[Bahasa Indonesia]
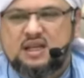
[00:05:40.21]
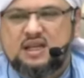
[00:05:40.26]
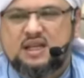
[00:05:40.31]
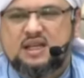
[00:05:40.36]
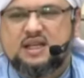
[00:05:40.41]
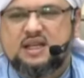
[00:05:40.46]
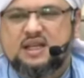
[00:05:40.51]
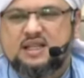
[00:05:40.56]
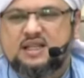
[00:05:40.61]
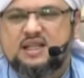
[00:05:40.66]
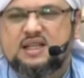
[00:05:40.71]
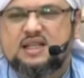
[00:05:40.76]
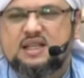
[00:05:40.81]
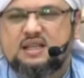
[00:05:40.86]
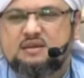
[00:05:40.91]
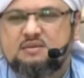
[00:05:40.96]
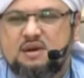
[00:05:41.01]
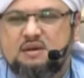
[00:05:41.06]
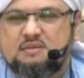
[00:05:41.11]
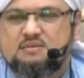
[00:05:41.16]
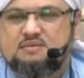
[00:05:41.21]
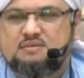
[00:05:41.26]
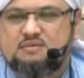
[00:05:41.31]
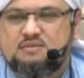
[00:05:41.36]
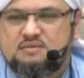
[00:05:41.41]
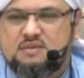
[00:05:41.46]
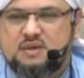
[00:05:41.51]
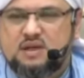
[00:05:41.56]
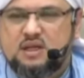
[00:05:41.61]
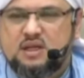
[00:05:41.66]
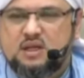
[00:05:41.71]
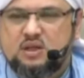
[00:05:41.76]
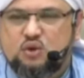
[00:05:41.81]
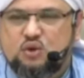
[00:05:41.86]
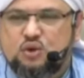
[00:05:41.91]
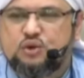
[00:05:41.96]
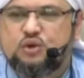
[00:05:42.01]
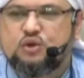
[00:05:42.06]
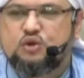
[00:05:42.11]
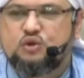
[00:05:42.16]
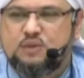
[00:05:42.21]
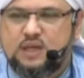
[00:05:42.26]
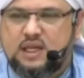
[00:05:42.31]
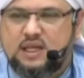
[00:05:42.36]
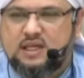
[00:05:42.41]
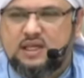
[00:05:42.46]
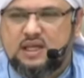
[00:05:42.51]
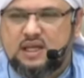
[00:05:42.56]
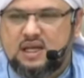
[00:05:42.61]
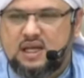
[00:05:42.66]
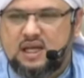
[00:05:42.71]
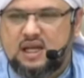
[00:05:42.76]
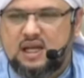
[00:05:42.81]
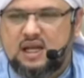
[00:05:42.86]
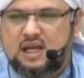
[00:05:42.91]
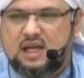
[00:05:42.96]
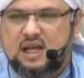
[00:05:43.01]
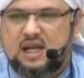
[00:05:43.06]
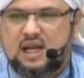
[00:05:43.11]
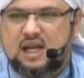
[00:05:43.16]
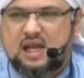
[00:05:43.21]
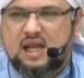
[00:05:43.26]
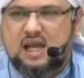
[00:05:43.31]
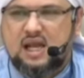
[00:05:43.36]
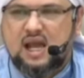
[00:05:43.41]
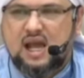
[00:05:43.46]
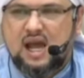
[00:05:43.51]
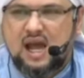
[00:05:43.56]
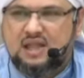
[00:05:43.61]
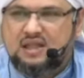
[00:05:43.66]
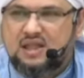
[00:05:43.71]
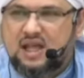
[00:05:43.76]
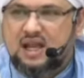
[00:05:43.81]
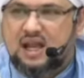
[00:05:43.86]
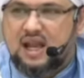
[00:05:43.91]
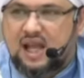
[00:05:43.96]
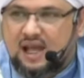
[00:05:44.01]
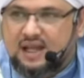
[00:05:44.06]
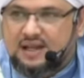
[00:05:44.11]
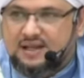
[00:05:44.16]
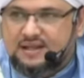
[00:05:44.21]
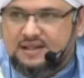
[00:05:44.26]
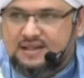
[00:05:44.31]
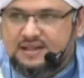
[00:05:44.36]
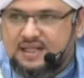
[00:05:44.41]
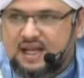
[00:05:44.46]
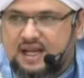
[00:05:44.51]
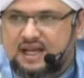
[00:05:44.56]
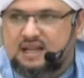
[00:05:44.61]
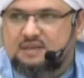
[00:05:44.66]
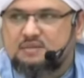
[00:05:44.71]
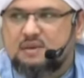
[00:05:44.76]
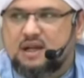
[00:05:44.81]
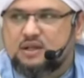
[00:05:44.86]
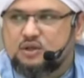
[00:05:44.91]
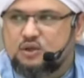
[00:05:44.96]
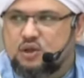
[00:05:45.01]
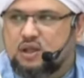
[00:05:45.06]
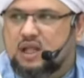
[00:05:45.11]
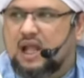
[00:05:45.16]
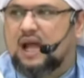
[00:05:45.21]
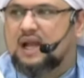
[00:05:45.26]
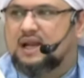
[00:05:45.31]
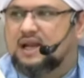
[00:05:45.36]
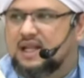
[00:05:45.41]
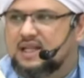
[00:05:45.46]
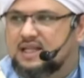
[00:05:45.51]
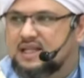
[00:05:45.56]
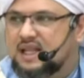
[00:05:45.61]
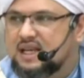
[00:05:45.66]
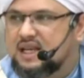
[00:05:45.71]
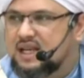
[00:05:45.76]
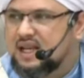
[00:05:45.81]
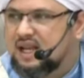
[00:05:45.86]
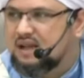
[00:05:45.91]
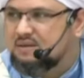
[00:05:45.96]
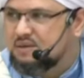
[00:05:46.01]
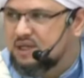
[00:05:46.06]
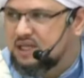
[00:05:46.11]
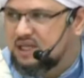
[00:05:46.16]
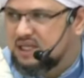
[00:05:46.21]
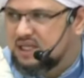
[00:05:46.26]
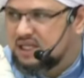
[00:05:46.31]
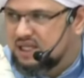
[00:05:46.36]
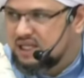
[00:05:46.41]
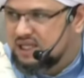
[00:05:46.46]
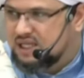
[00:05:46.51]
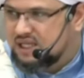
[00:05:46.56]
Kata Imam Qurtubi, hadal la'an yang dimaksud laknat dari nabi ini